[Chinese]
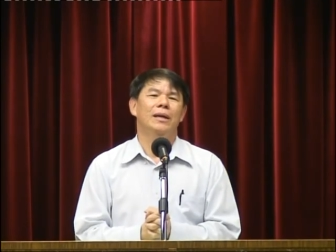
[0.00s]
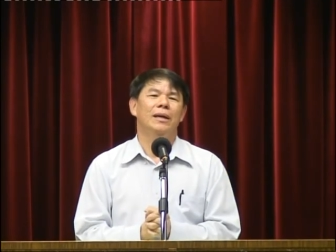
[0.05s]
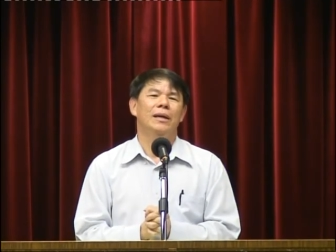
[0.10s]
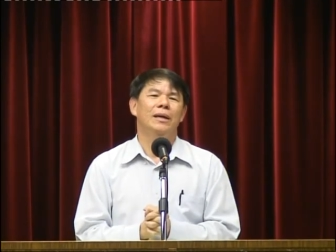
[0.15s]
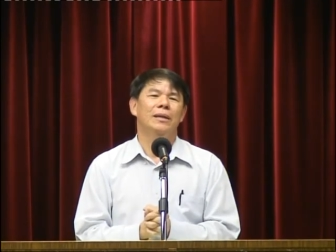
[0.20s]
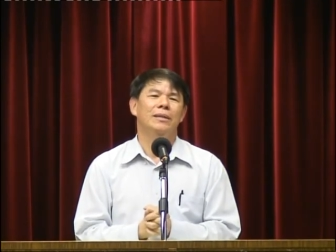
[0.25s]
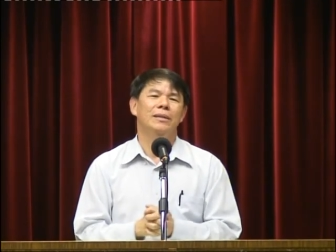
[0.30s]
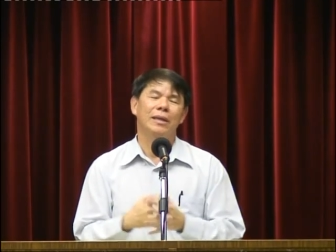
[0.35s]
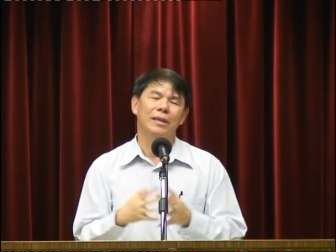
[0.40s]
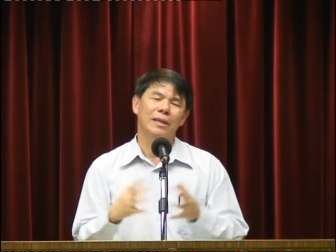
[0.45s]

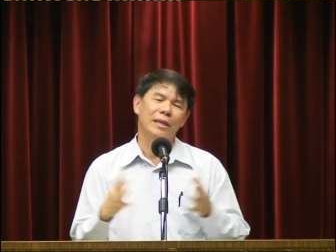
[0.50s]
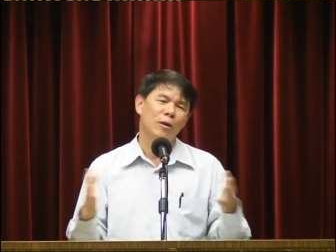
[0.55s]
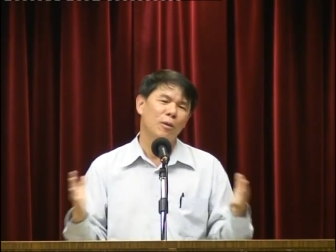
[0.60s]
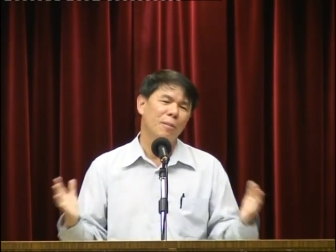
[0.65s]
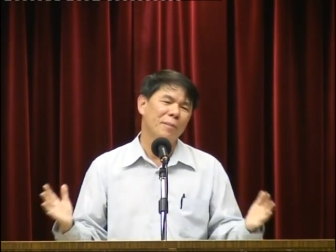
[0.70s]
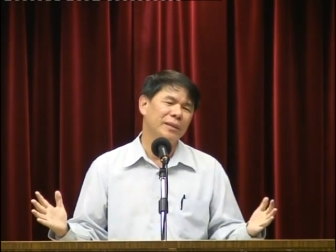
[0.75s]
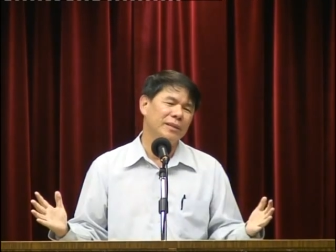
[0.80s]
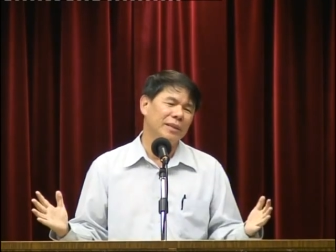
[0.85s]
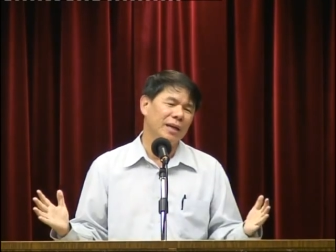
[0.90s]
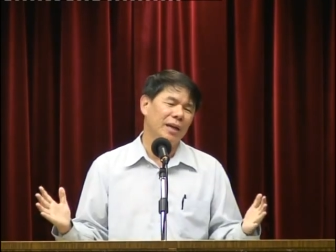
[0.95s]
呃，神给我
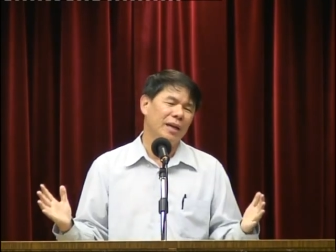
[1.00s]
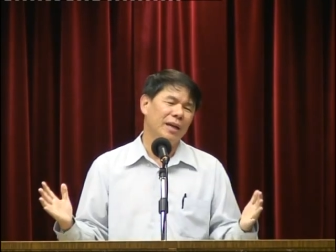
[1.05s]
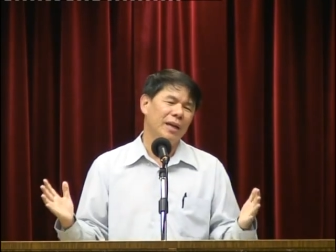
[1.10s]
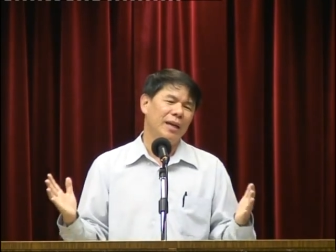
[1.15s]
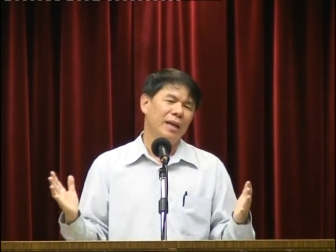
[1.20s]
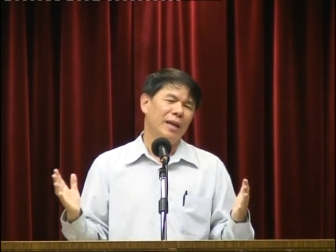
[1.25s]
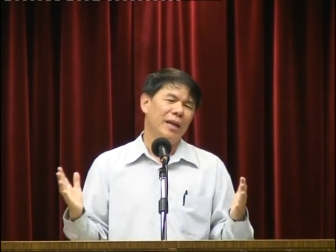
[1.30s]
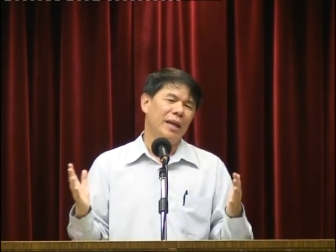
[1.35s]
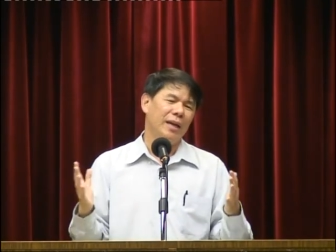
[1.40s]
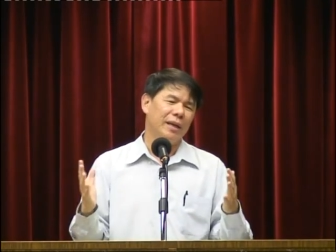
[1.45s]
们的
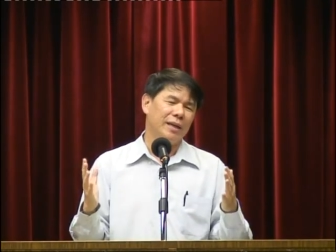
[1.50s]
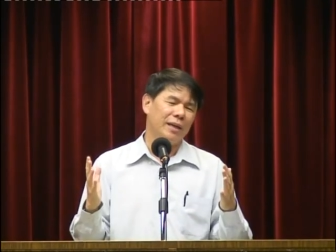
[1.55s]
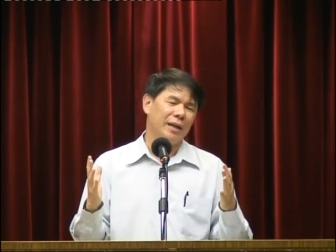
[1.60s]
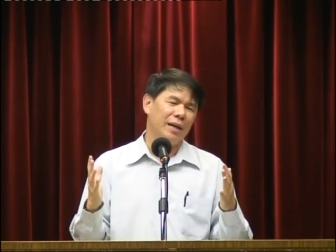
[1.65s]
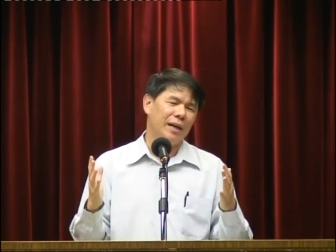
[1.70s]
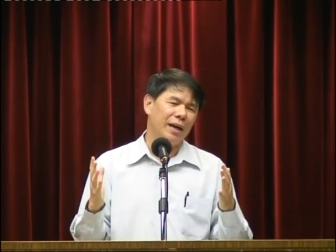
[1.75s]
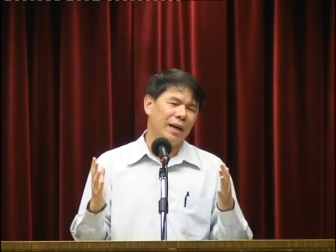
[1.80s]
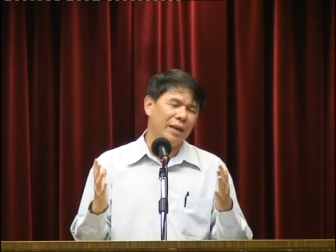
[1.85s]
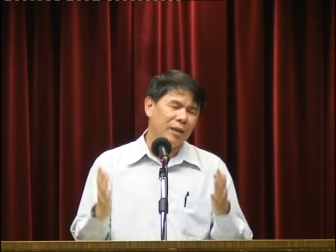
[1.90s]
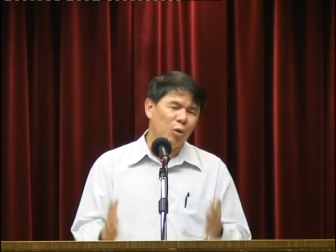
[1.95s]
一
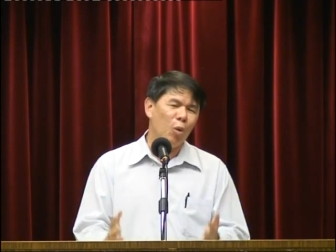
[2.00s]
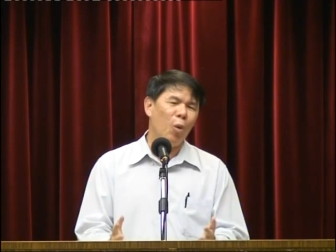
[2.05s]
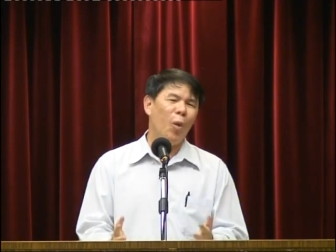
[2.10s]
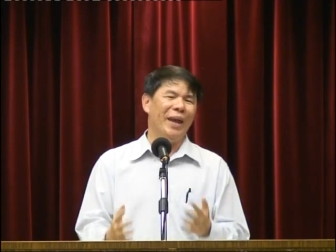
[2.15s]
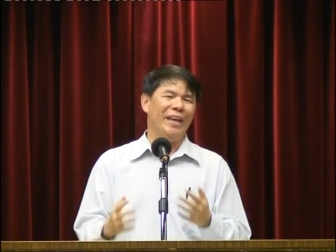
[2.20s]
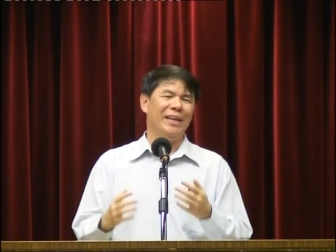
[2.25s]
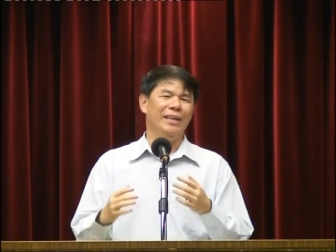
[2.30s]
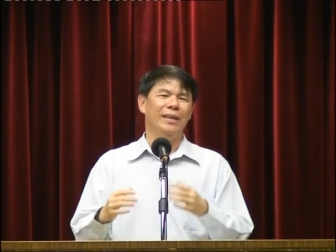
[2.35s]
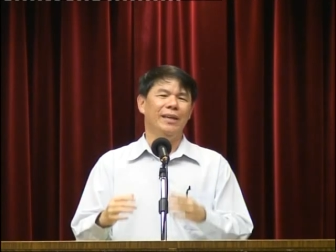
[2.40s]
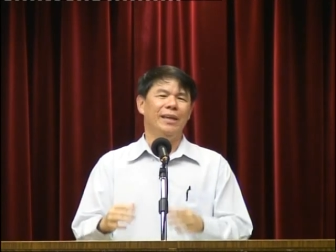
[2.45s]
个恩
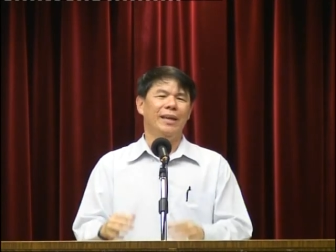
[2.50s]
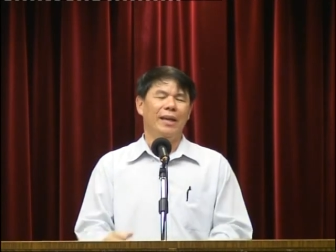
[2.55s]
惠。